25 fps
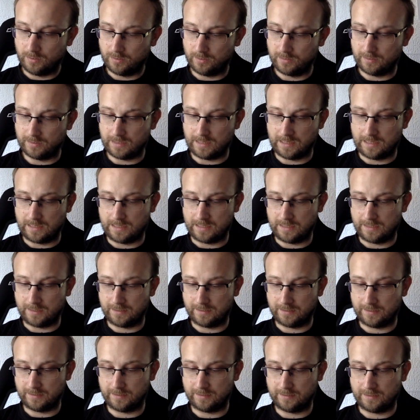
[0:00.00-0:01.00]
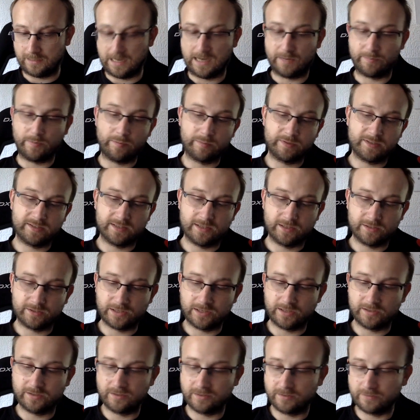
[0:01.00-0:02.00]
Zaraz. Tak, mamy
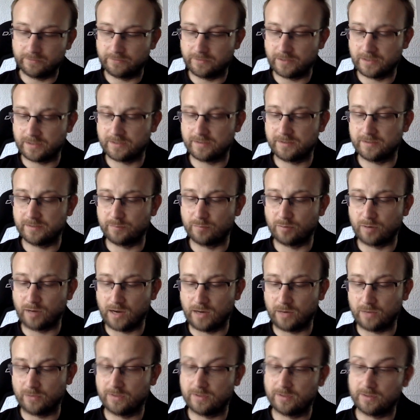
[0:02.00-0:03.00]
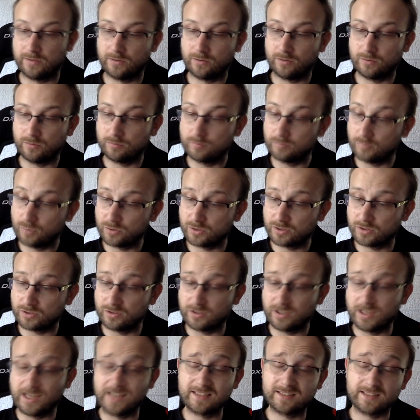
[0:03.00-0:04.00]
search engine versus browser. No, może
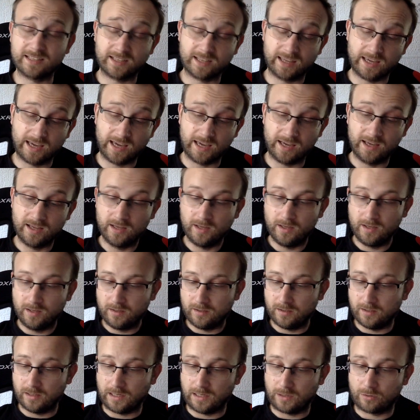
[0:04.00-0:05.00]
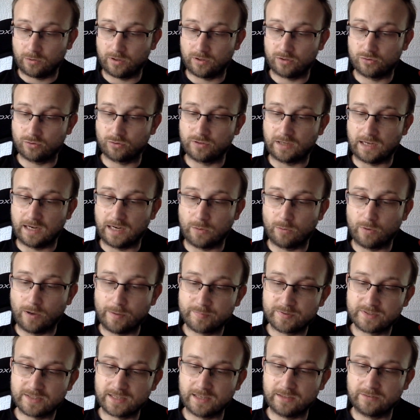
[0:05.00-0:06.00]
to nie jest takie akurat trudne, ale
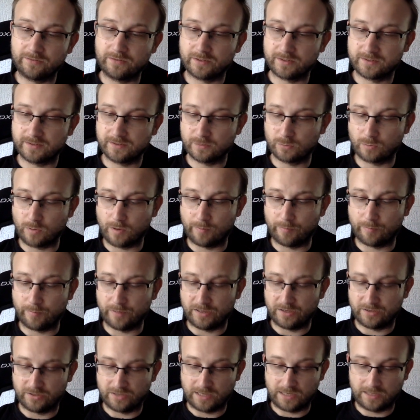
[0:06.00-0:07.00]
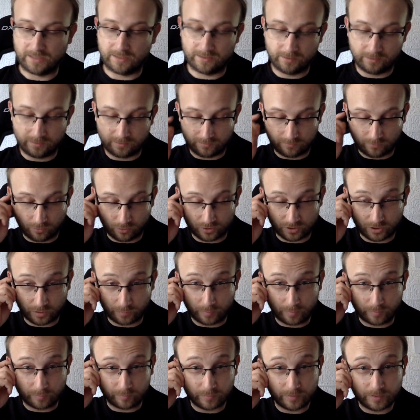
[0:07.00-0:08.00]
website versus webpage, tak? Nie,
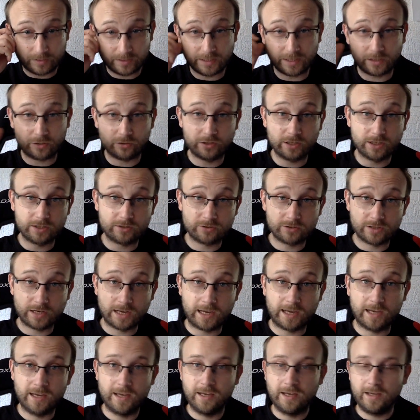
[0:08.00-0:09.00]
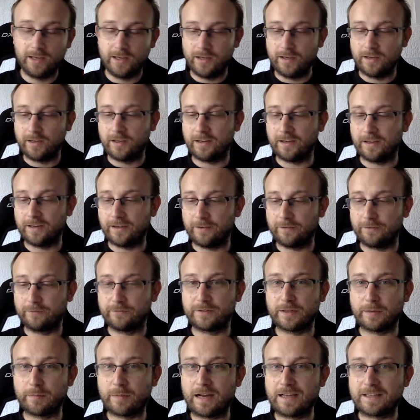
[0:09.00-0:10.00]
osobom niekoniecznie E,
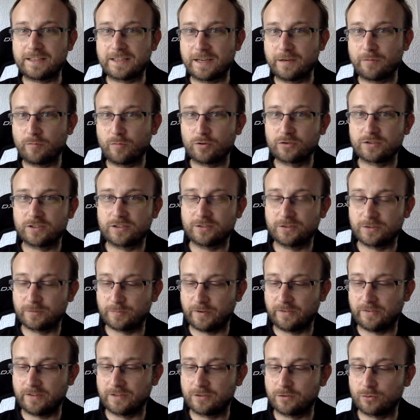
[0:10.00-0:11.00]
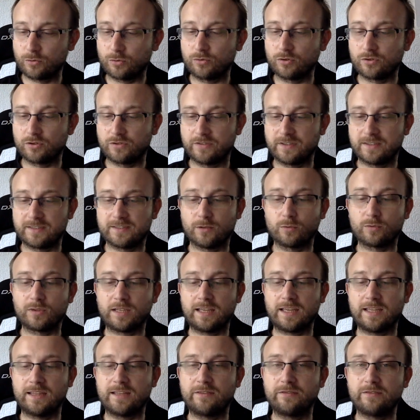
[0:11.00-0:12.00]
w temacie może to sprawiać trudność, więc są
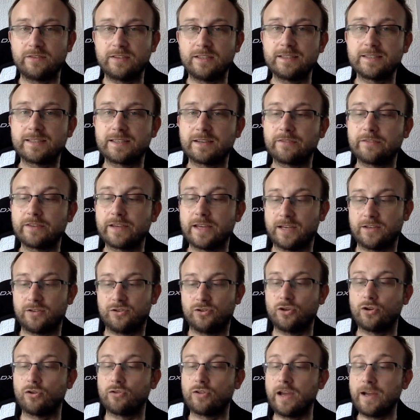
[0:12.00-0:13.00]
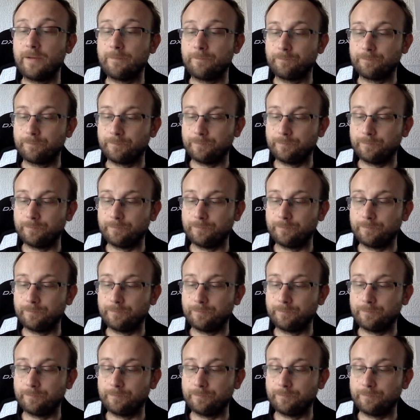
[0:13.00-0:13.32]
takie definicje wyjaśnione.